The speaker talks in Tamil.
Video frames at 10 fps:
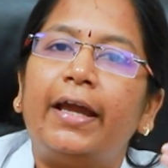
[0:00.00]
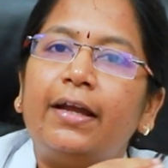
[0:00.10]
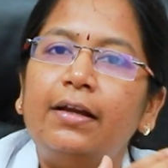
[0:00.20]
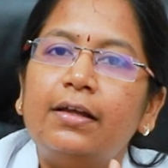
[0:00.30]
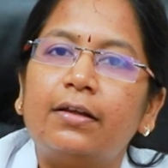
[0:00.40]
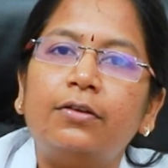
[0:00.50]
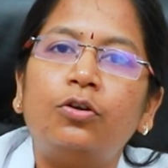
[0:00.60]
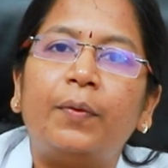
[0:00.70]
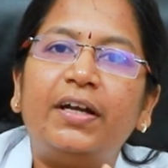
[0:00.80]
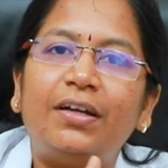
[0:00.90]

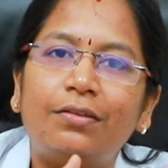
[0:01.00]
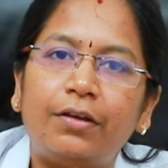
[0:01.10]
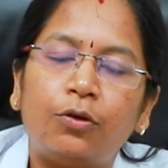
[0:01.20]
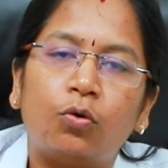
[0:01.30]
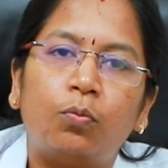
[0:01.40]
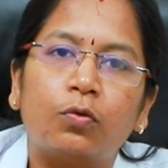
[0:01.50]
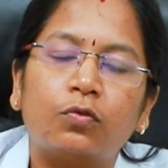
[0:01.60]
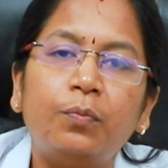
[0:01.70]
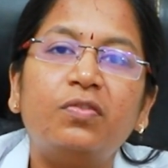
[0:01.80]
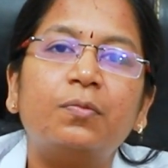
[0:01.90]
எக்லேருந்து டுவெண்ட்டி த்ரீ
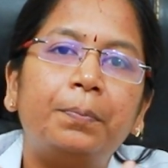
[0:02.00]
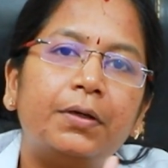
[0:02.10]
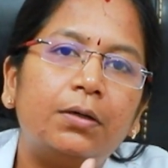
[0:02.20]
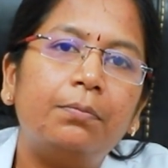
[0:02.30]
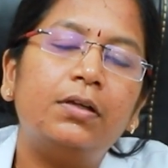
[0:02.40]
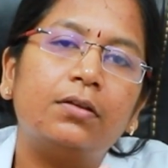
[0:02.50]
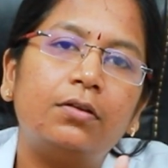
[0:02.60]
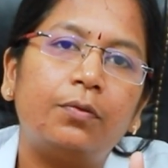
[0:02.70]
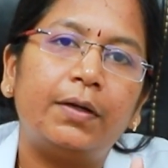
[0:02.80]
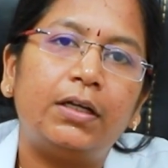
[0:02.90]
குரோமோசோம்ஸ்
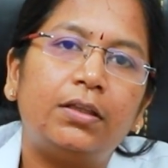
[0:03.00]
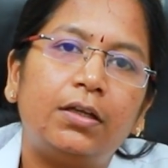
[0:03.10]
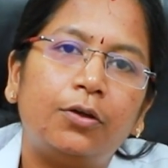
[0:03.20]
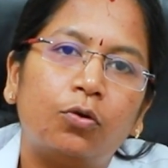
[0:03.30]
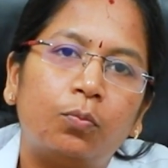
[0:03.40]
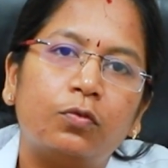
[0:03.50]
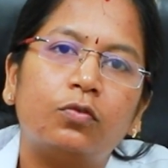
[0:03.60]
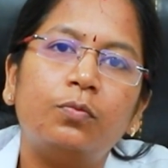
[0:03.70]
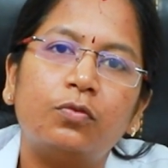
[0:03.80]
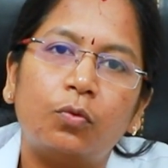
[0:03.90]
ஸ்பேர்ம்லேருந்து டுவெண்ட்டி த்ரீ
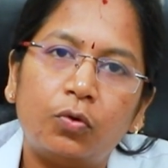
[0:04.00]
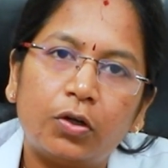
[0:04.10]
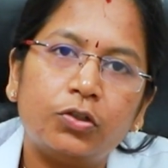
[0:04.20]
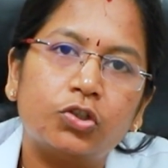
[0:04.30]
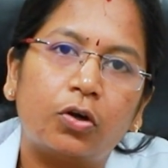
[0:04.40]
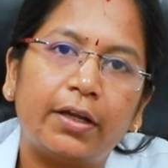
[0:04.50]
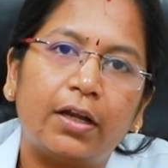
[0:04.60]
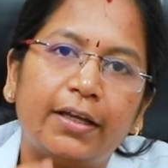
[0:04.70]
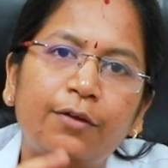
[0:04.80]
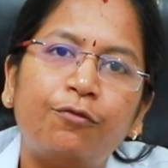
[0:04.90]
குரோமோசோம்ஸ் ஒன்றா
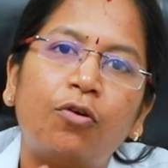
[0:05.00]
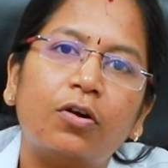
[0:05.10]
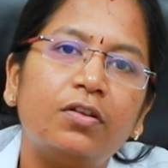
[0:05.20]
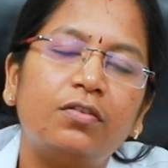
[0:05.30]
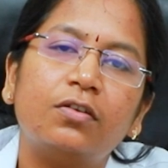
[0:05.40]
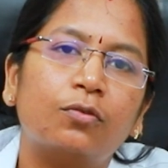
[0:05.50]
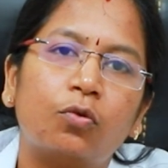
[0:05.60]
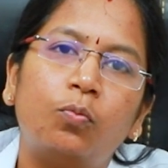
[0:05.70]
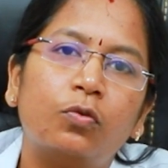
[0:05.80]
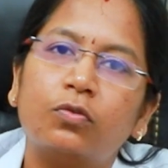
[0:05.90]
ஜாயின் ஆகி ஃபார்ட்டி சிக்ஸ்
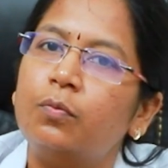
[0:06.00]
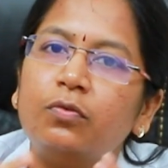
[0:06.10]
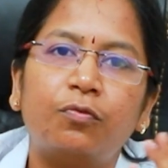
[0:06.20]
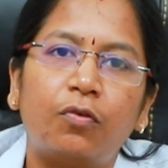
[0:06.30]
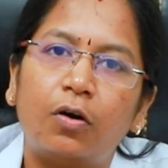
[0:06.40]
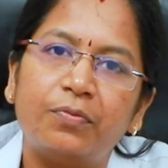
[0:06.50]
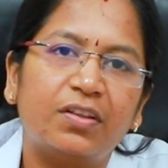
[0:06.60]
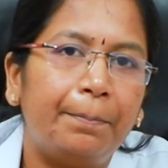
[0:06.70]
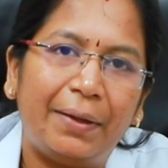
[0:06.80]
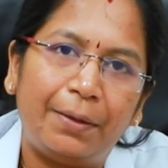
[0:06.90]
குரோமோசோம்ஸ்
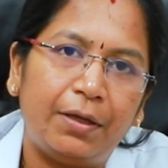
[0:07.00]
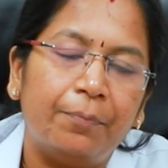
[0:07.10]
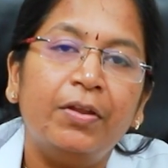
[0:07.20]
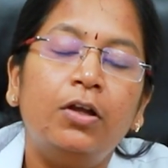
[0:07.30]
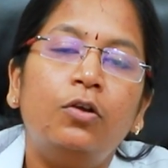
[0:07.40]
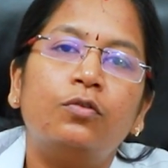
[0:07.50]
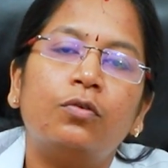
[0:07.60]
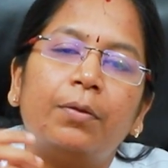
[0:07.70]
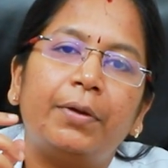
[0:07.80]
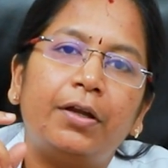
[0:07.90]
ஃபார்ம்ஸ் அ பேபி
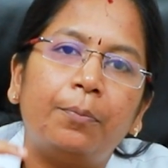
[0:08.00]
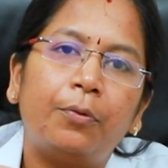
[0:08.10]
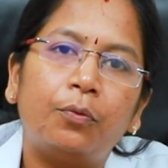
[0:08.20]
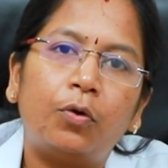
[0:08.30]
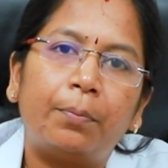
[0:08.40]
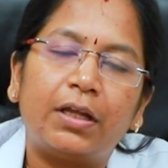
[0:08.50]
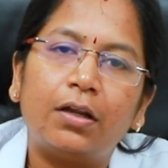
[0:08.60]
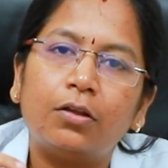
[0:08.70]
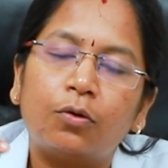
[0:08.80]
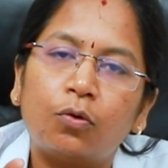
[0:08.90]
ஸோ நம்ம என்ன பண்ணுவோம்
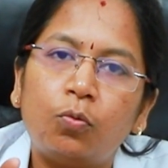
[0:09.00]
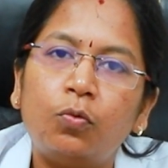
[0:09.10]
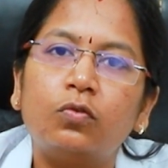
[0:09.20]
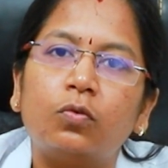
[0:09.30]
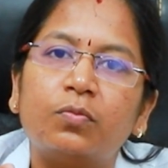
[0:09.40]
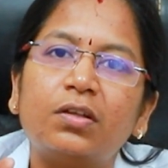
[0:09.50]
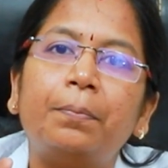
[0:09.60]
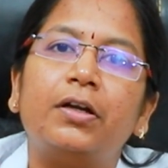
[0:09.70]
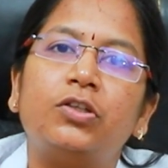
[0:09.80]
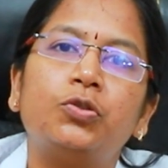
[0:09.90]
அப்படின்னா அந்த
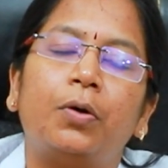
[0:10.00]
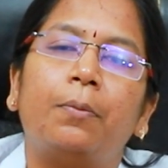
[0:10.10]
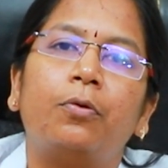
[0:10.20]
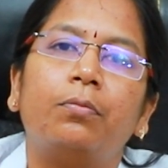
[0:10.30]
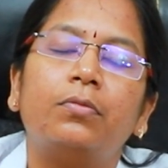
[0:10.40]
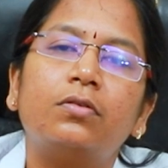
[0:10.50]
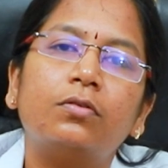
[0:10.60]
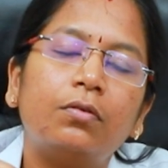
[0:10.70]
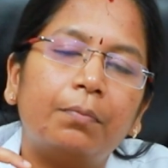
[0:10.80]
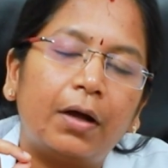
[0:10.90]
குரோமோசோம்ஸை படித்து பார்ப்போம்
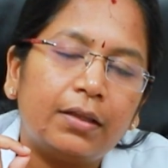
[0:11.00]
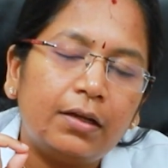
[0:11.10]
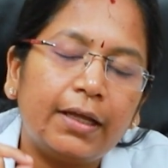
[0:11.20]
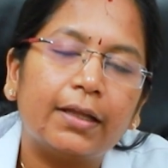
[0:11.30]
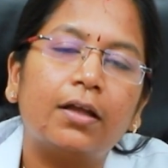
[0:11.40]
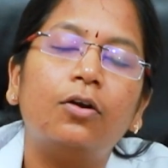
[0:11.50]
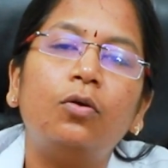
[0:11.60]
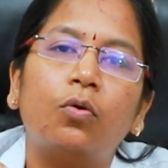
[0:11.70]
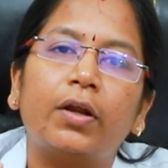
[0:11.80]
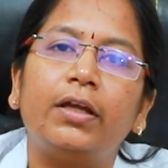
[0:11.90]
ஸோ அதில்
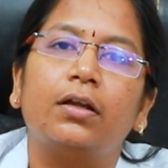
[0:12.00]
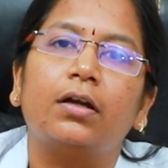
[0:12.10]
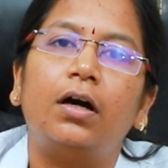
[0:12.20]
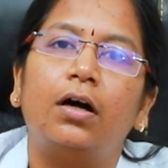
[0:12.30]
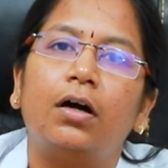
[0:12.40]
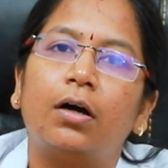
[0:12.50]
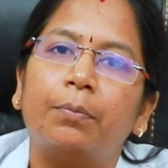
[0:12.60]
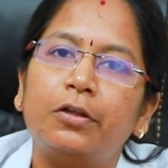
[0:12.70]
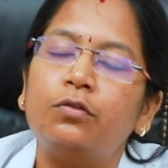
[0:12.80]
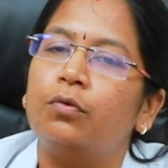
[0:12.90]
ஏதானும் குறை இருக்கா
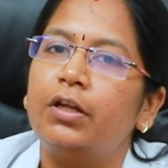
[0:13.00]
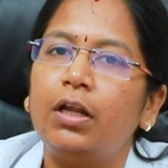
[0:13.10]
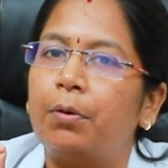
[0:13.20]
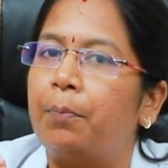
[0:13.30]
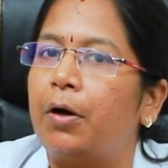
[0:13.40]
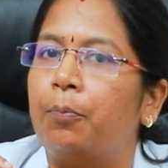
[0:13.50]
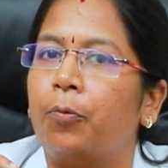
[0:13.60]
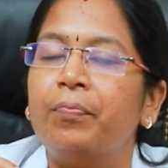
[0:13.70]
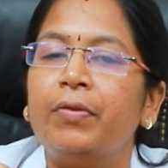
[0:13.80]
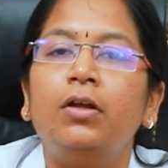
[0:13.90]
அப்படின்னு சொல்லி நம்ம பார்ப்போம்